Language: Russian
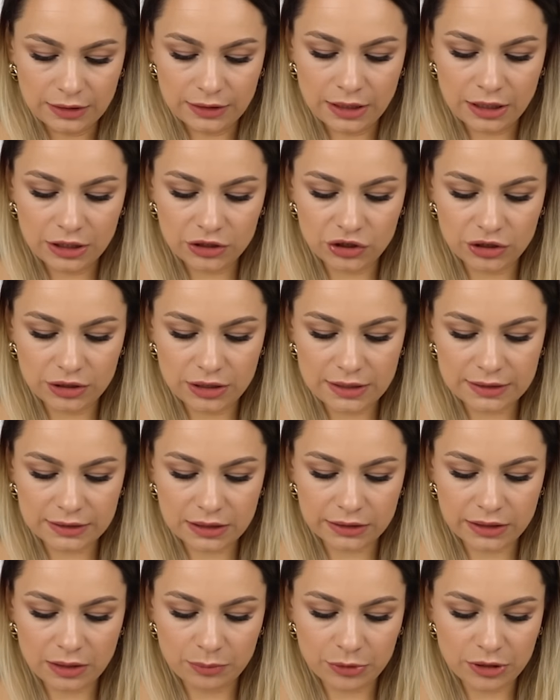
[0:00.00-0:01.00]
Даже есть,
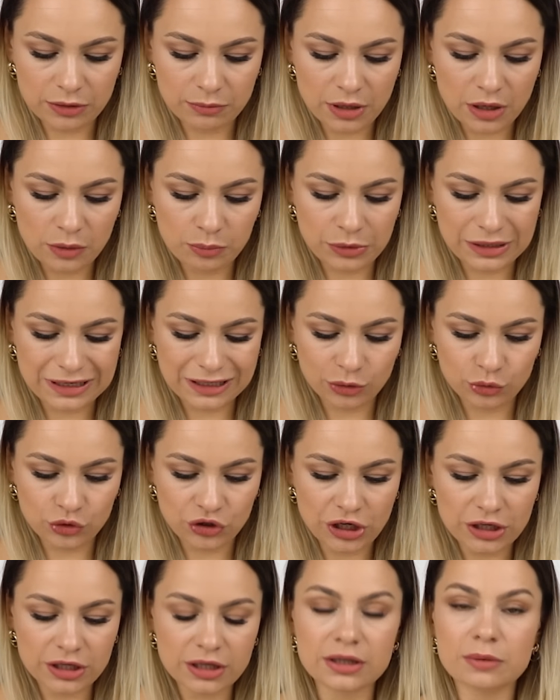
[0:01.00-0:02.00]
как я понимаю,
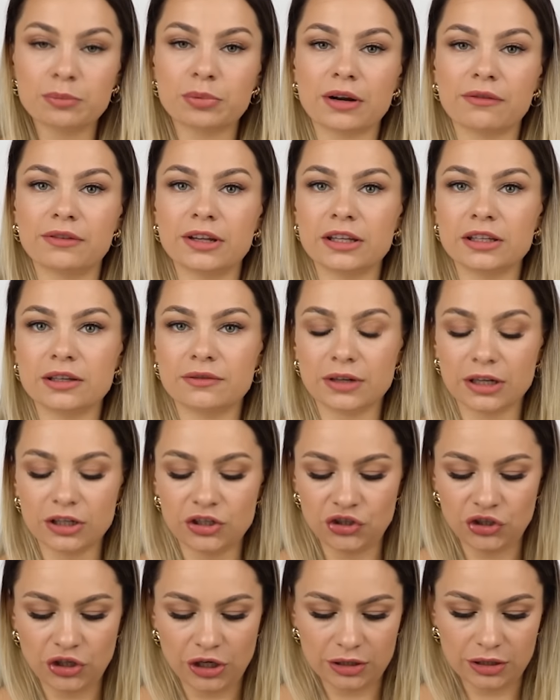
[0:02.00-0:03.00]
переключение направления
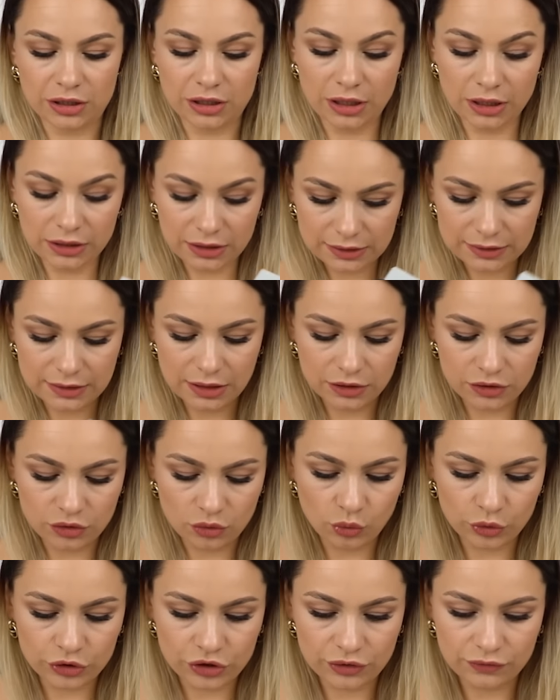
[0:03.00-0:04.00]
вращения. Это, кстати,
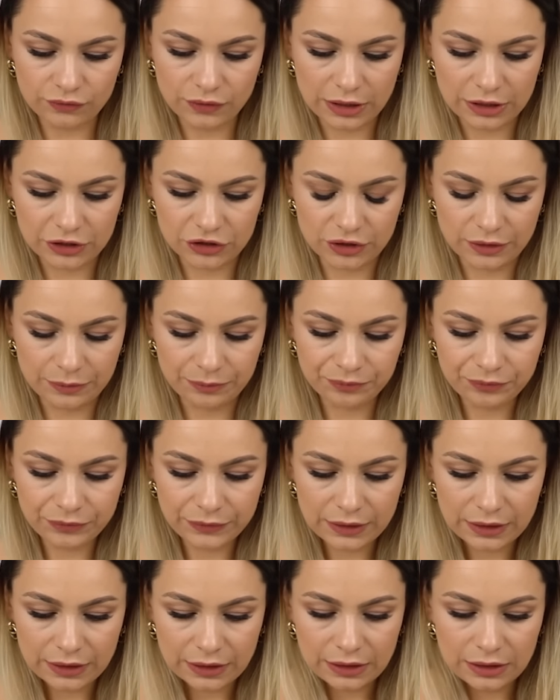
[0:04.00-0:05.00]
очень важно.
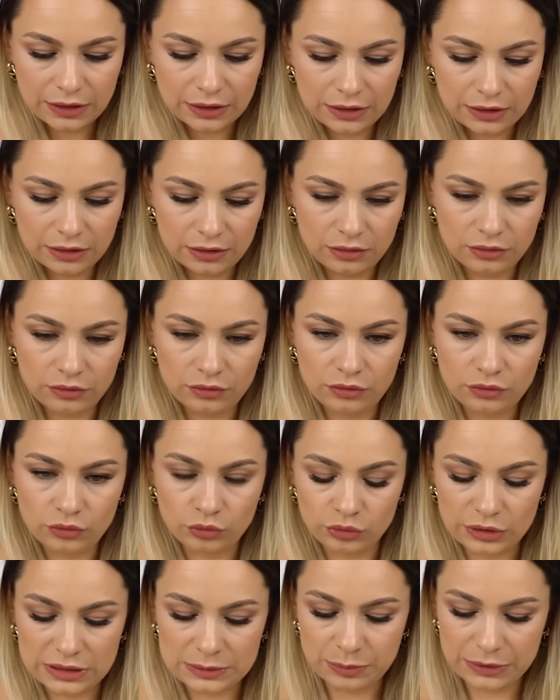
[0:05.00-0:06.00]

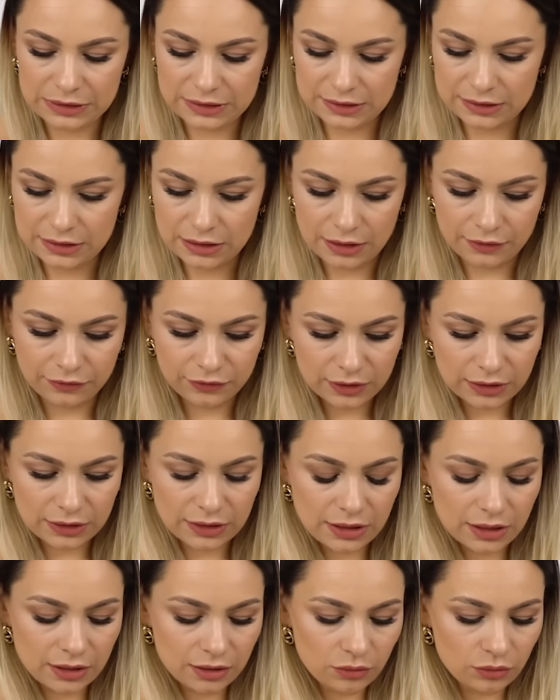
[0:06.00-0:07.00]
Тут у нас подставка
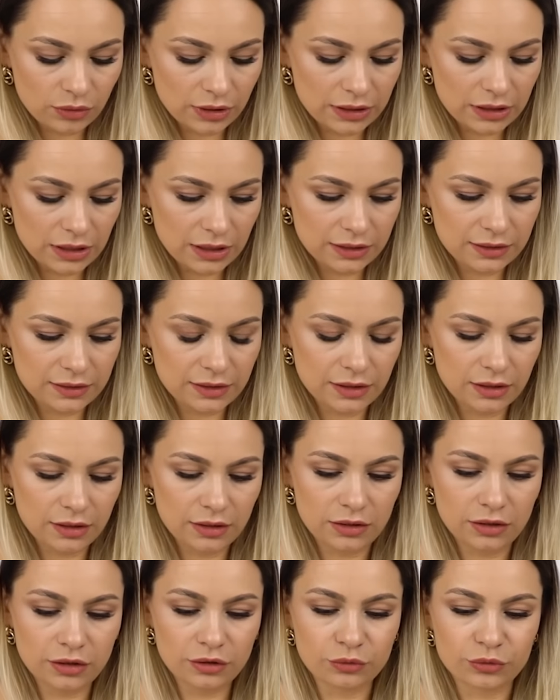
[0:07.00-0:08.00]
для рукояти
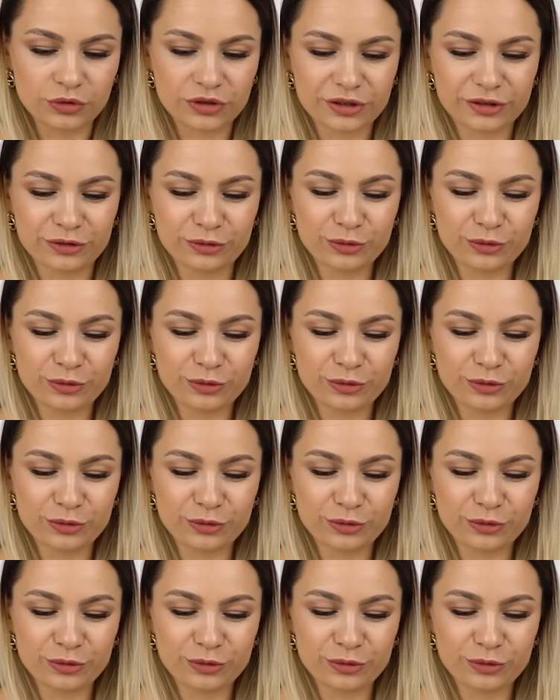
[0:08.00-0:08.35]
и ручка.